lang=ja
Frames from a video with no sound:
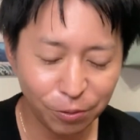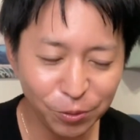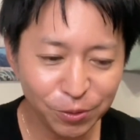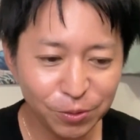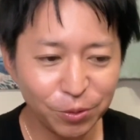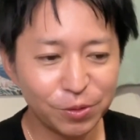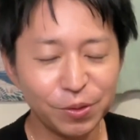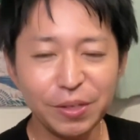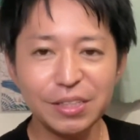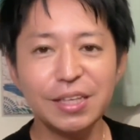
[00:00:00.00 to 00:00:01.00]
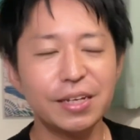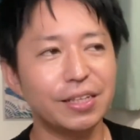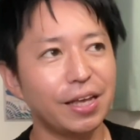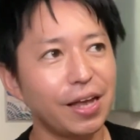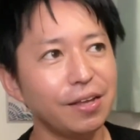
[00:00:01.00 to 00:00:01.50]
本当にこのツインスターに
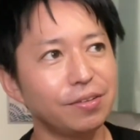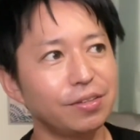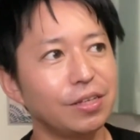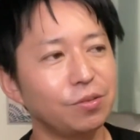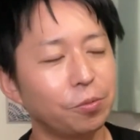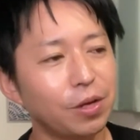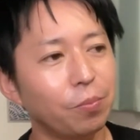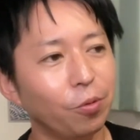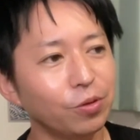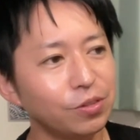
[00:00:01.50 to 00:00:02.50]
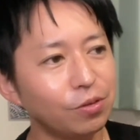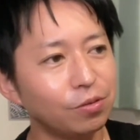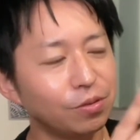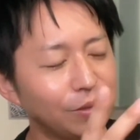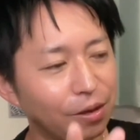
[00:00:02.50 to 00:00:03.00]
出会えるっていうのはものすご
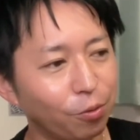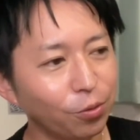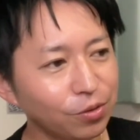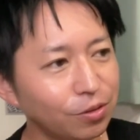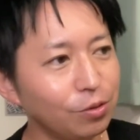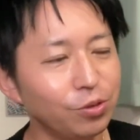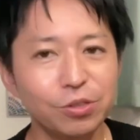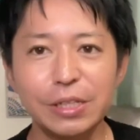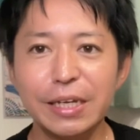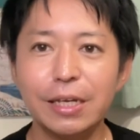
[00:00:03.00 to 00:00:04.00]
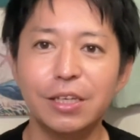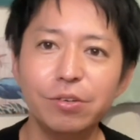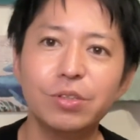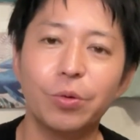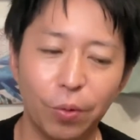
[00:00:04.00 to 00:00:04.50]
いね、本当に宇宙的な
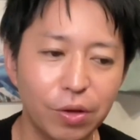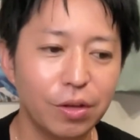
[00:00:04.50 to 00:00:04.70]
ギフト